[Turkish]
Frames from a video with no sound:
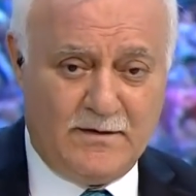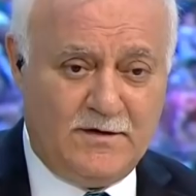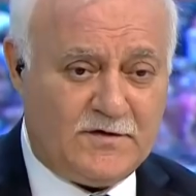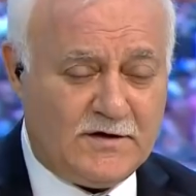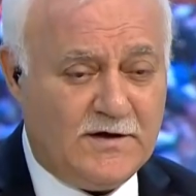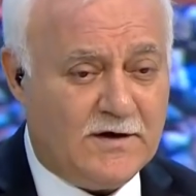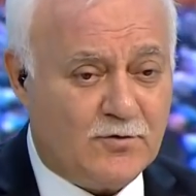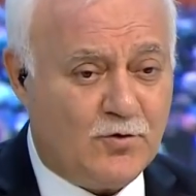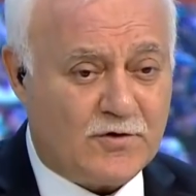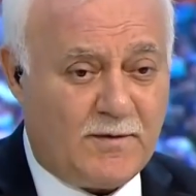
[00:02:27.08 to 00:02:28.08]
İstediğin
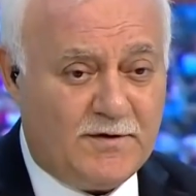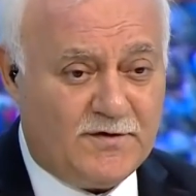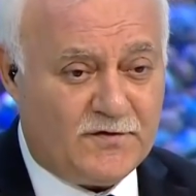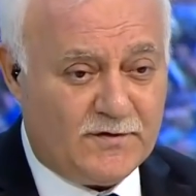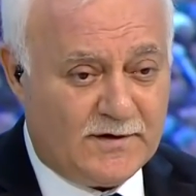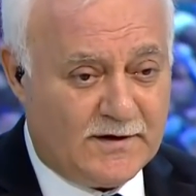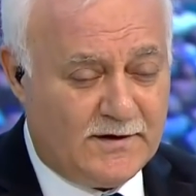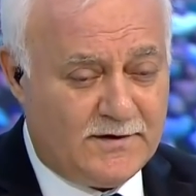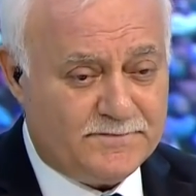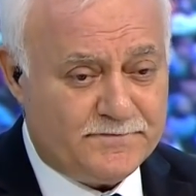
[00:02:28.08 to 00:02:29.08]
yerde oturabilirsin
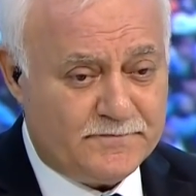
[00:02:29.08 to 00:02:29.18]
dedik.